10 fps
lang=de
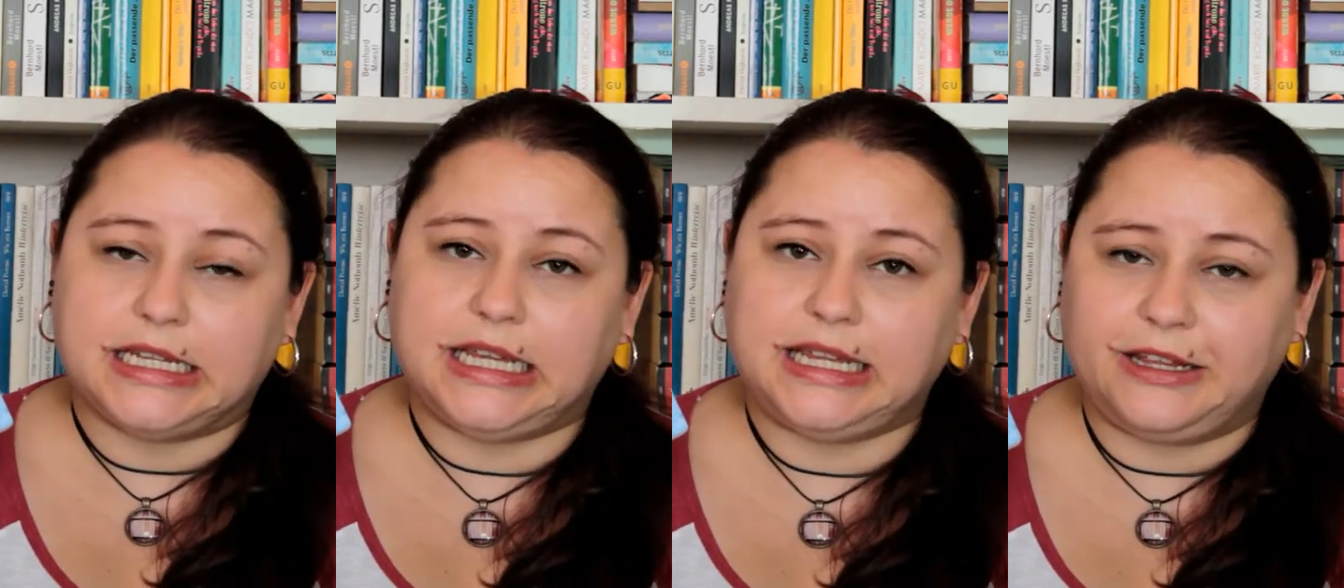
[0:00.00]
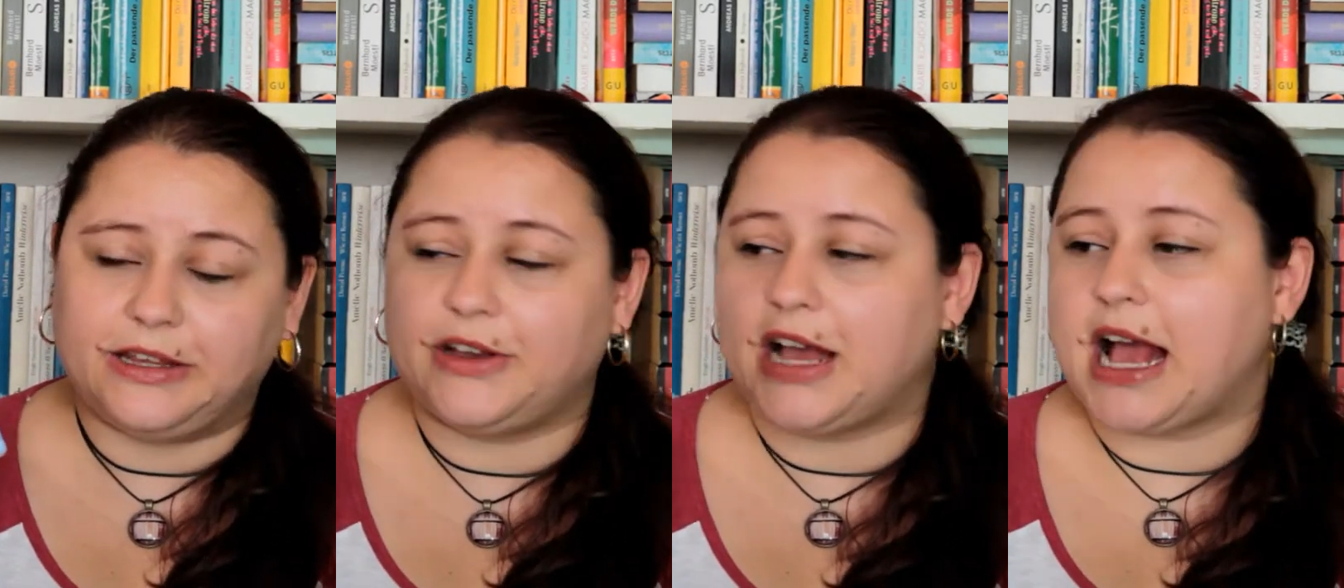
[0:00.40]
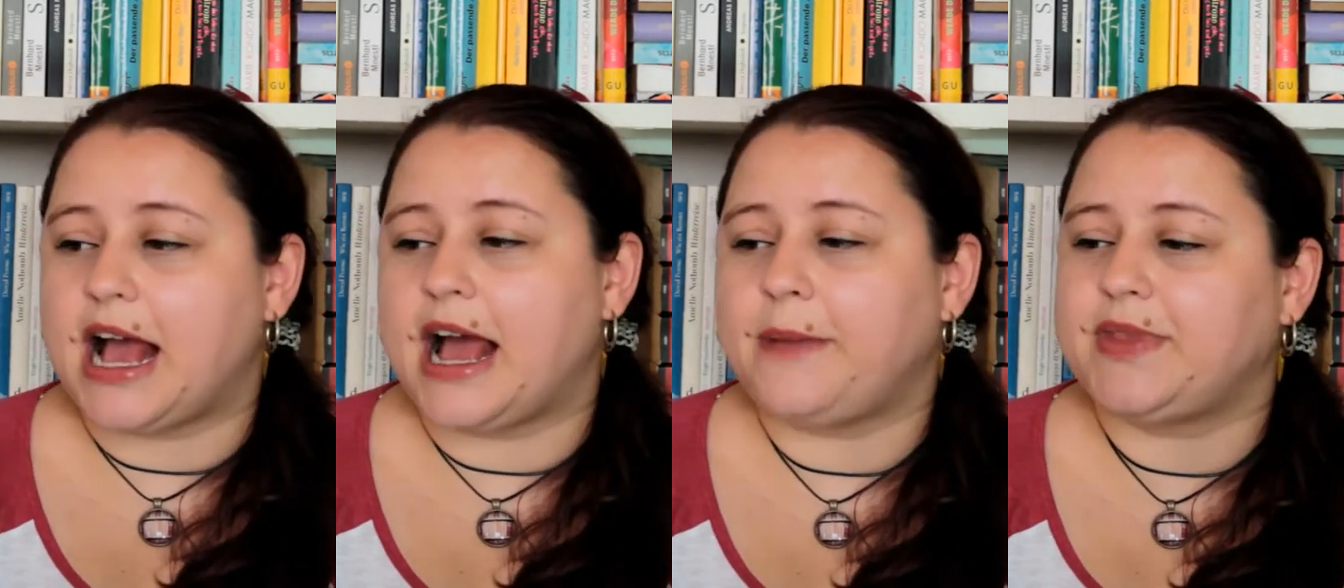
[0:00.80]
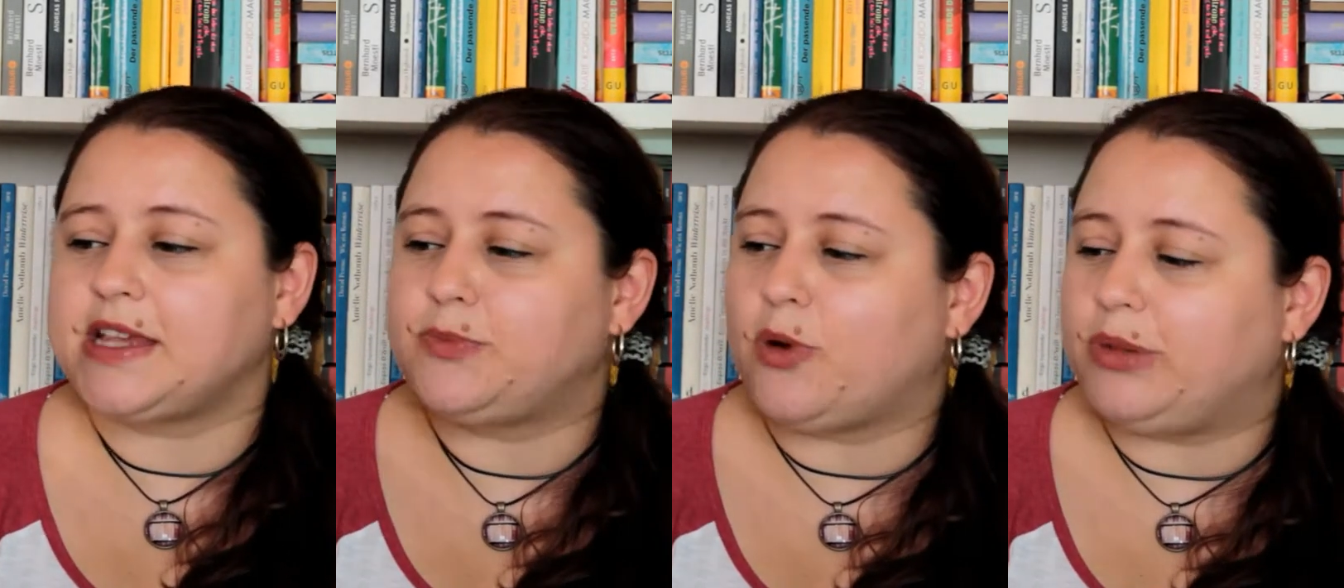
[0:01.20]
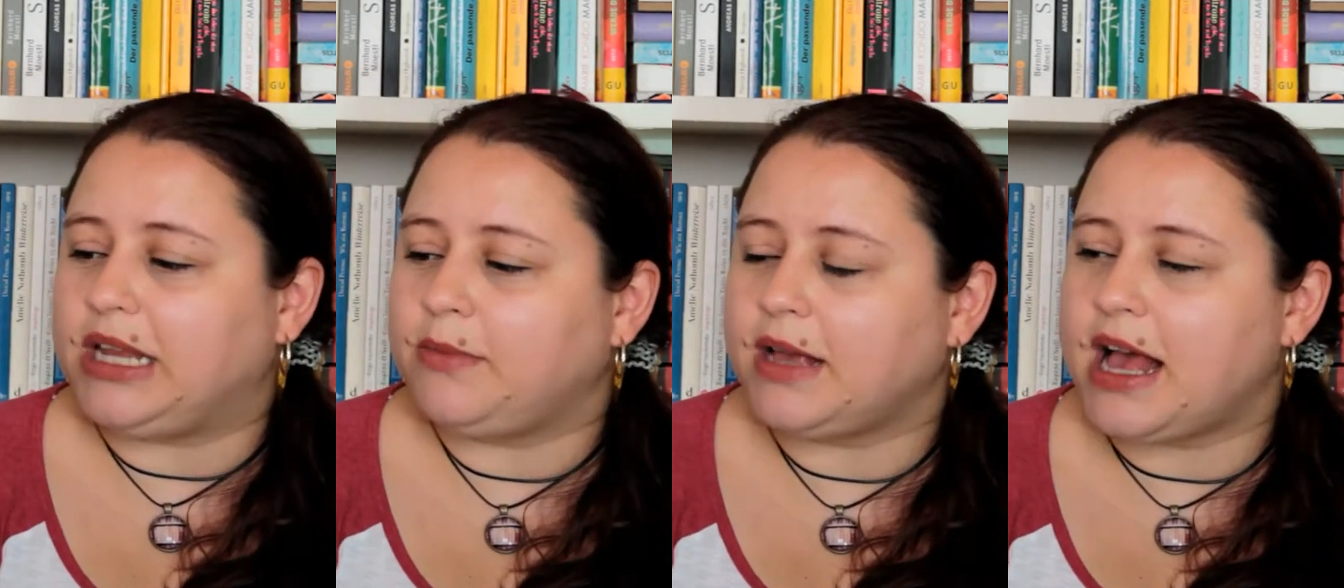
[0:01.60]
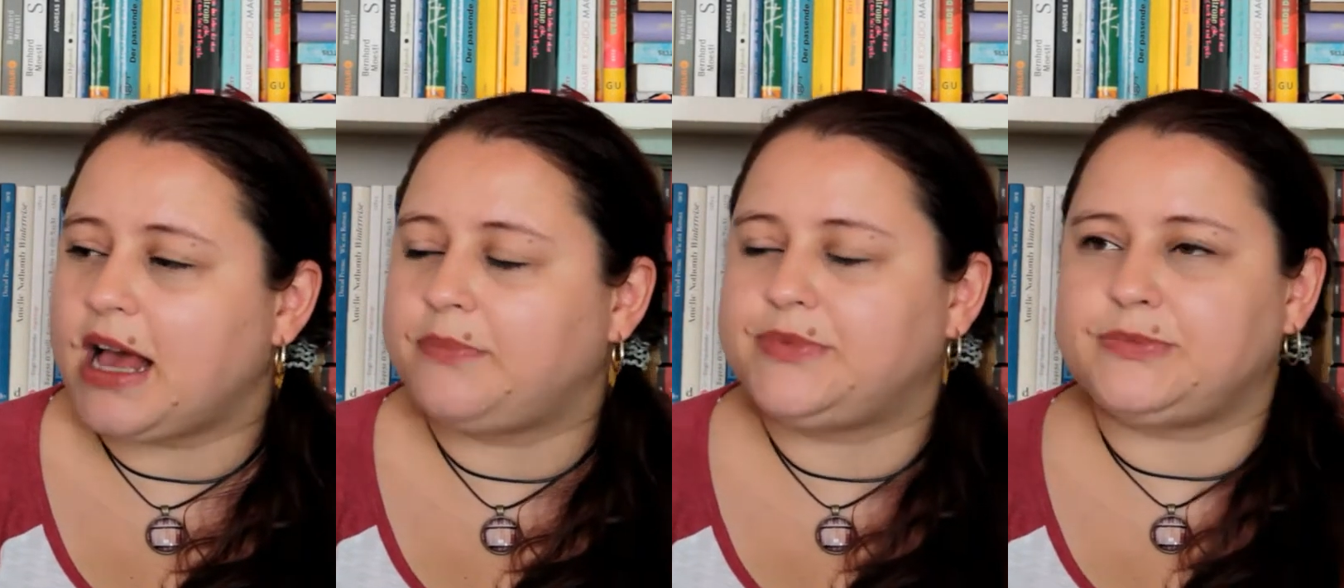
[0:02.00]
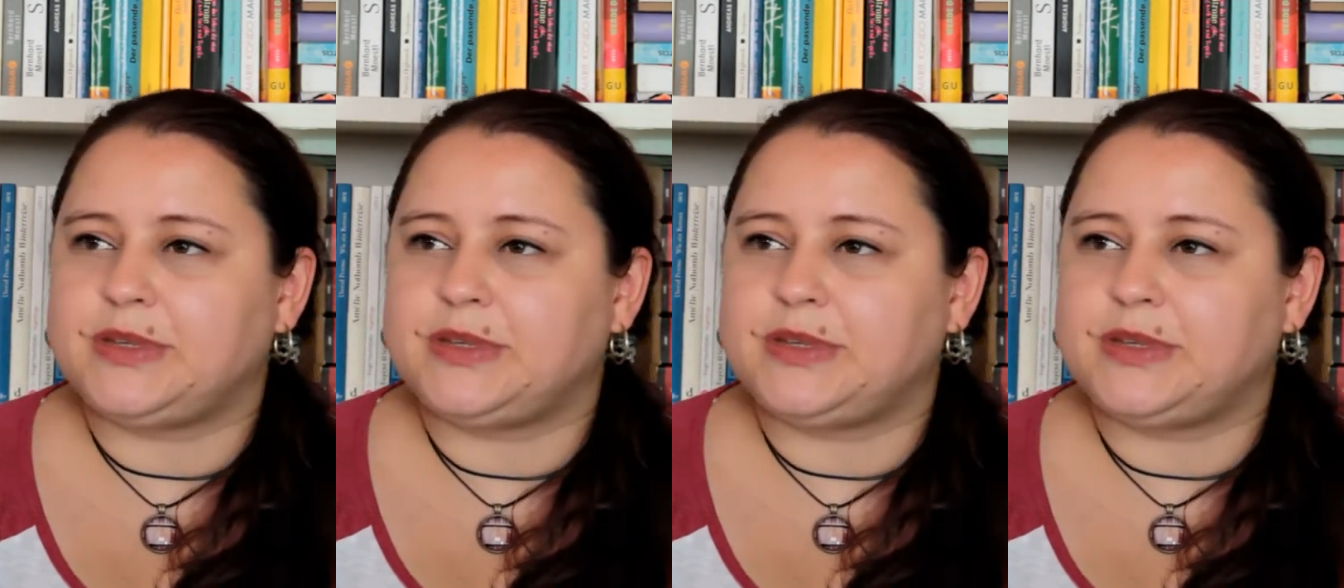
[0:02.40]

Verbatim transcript: Ich habe das Problem gehabt,